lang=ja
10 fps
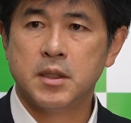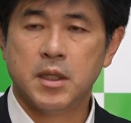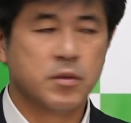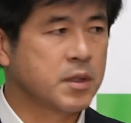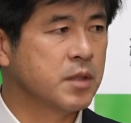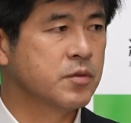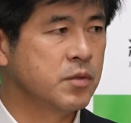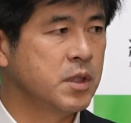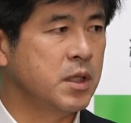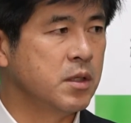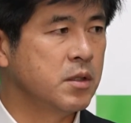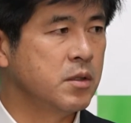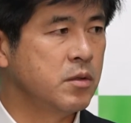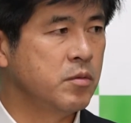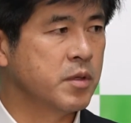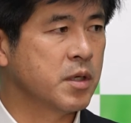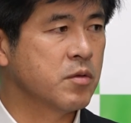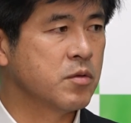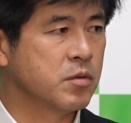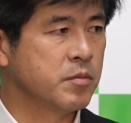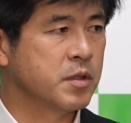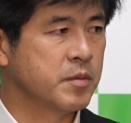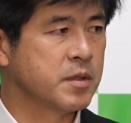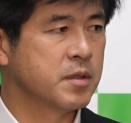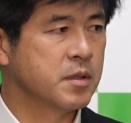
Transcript: あの各党にお呼びかけをしようと思ってます。